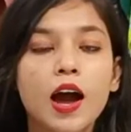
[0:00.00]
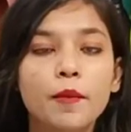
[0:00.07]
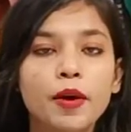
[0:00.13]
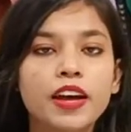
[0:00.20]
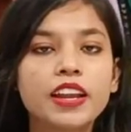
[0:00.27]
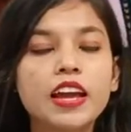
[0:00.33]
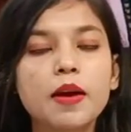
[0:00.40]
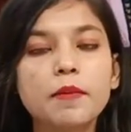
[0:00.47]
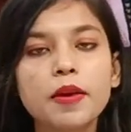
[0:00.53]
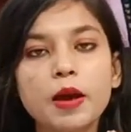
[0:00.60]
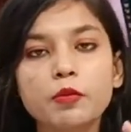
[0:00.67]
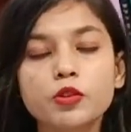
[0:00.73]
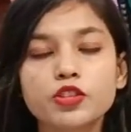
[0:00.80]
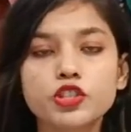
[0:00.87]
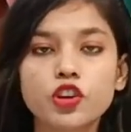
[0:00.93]
हमारे यहाँ पे
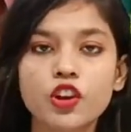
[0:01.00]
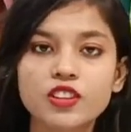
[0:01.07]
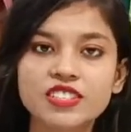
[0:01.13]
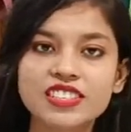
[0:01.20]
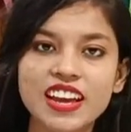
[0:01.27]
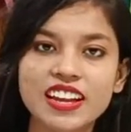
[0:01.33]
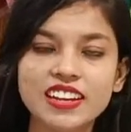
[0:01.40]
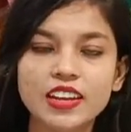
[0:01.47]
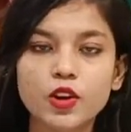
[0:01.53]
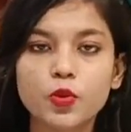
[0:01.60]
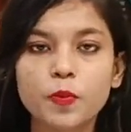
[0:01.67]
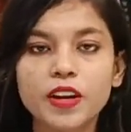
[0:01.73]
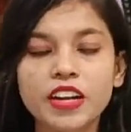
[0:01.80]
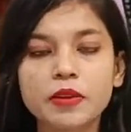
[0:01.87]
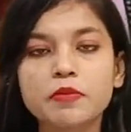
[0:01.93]
आपको स्टॉल स्टाइल के
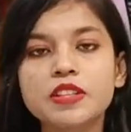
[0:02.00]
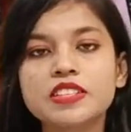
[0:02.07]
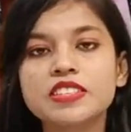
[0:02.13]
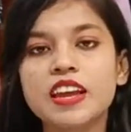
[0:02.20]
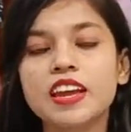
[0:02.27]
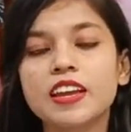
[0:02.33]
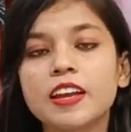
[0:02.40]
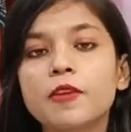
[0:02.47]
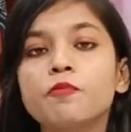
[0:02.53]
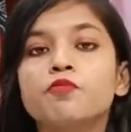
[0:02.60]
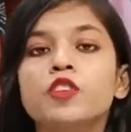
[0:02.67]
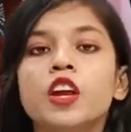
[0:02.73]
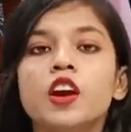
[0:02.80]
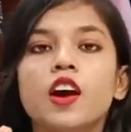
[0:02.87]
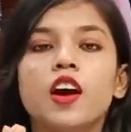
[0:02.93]
दुपट्टे मिल जाएंगे
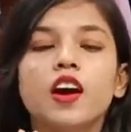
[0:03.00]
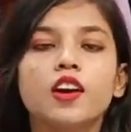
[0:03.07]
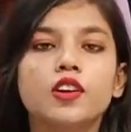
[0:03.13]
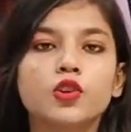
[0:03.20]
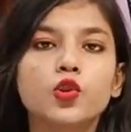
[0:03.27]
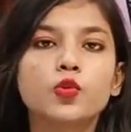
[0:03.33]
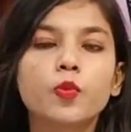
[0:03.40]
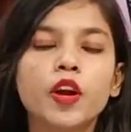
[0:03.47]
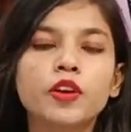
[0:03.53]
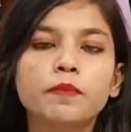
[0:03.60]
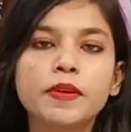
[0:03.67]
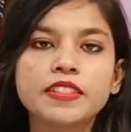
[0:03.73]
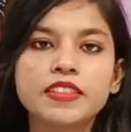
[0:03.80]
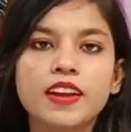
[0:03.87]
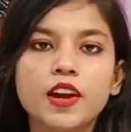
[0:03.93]
टू
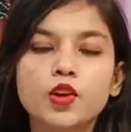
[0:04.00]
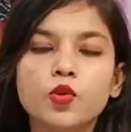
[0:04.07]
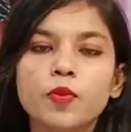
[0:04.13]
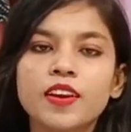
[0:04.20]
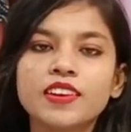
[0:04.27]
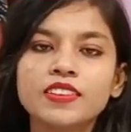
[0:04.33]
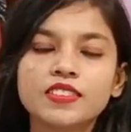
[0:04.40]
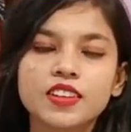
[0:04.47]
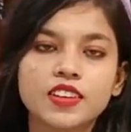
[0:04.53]
पॉइंट पंद्रह टू पॉइंट